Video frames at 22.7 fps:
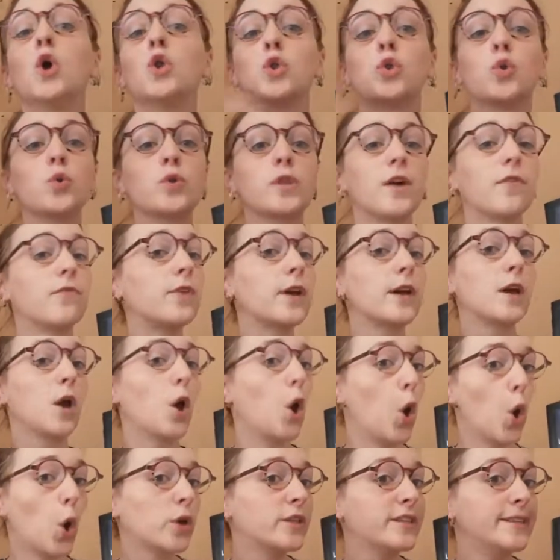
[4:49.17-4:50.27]
tout à fait
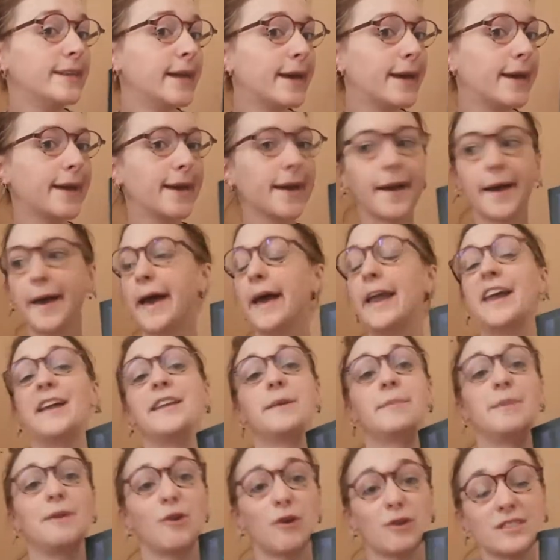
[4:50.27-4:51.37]
ordinaire, elle a
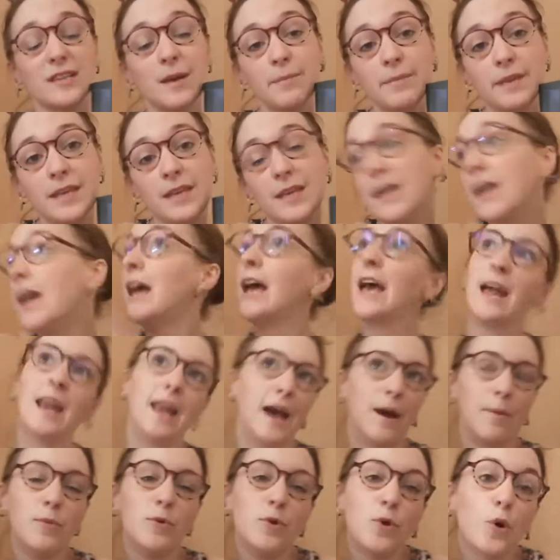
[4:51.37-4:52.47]
des meilleurs amis, elle est
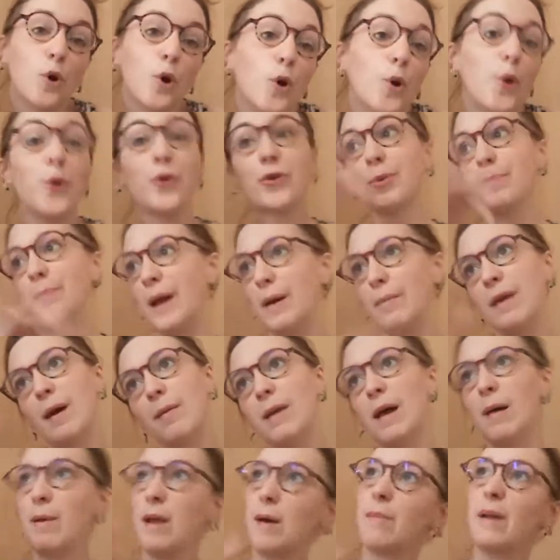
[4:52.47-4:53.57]
amoureuse,
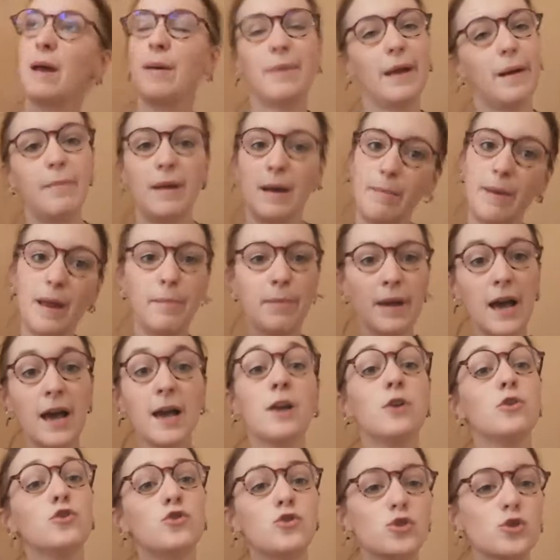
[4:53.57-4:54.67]
blablabla, blablabla, bla
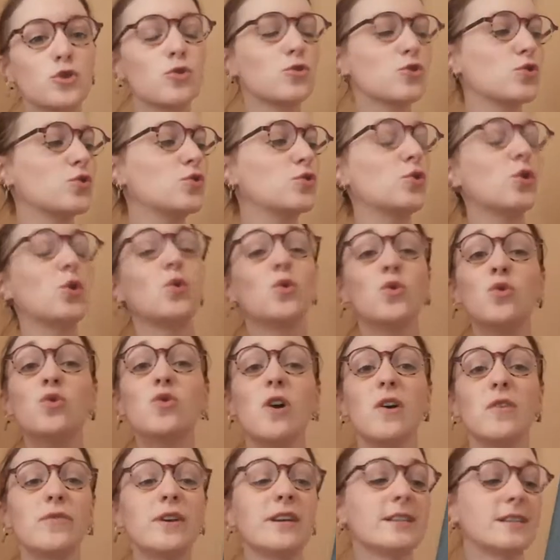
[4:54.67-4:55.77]
jusqu'au jour où
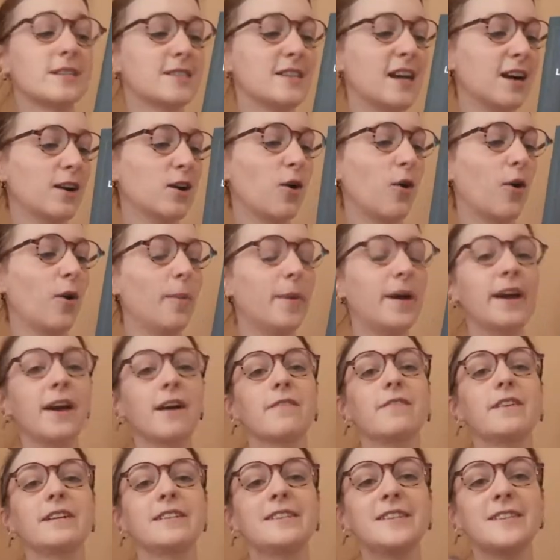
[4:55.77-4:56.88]
en fait sa
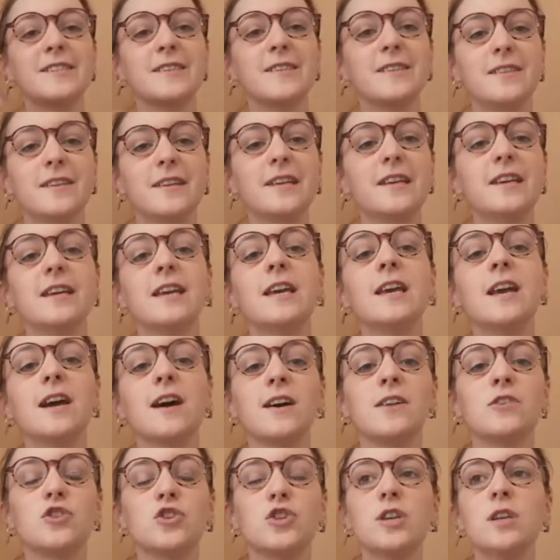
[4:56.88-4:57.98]
grand-mère va décéder et
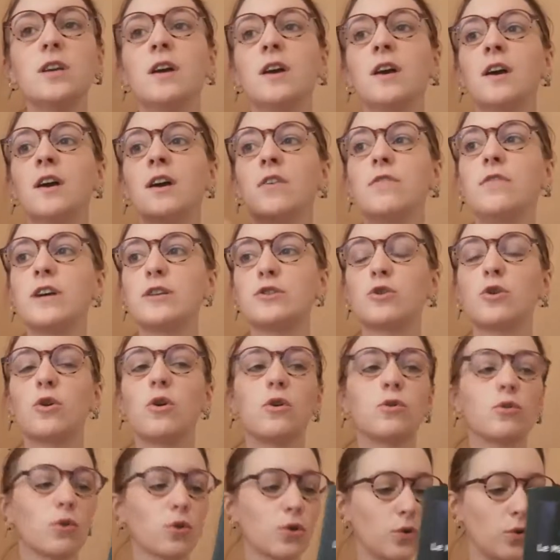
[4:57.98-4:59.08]
Angie va se
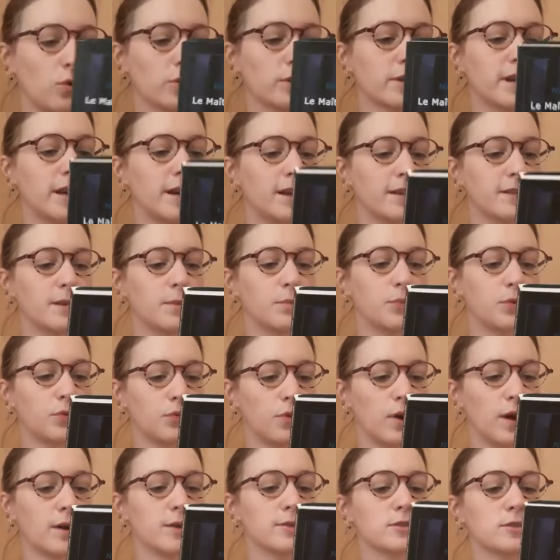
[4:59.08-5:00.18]
rendre compte qu'elle a des
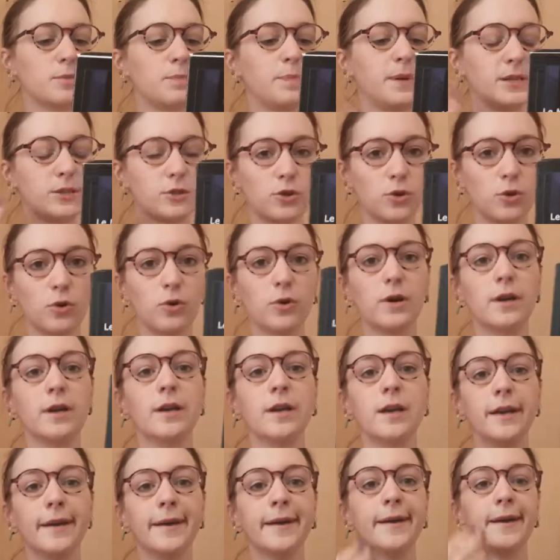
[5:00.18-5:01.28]
pouvoirs spéciaux
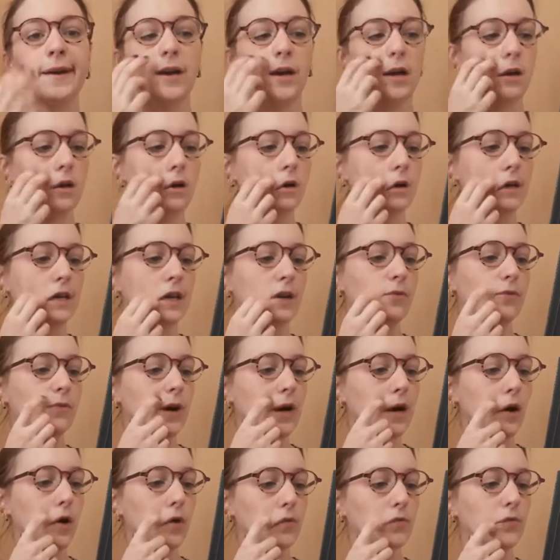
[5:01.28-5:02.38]
et euh, qu'elle
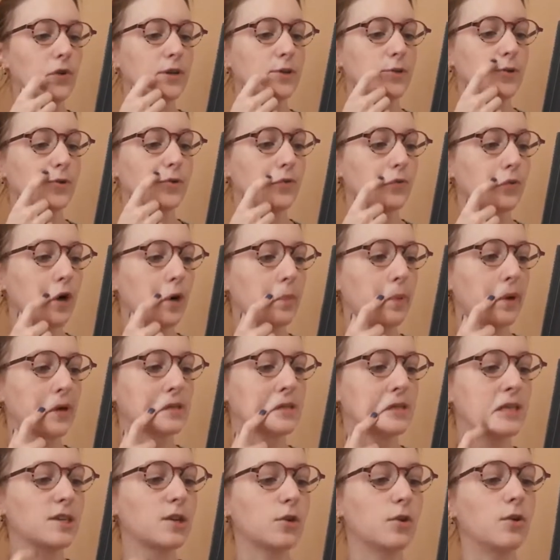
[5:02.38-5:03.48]
va en fait devoir
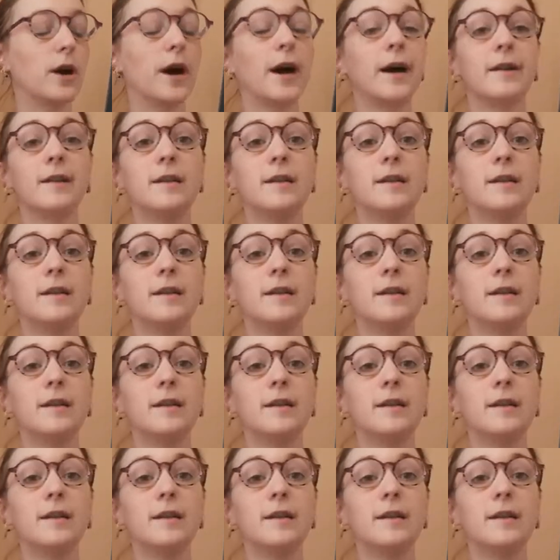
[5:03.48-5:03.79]
partir à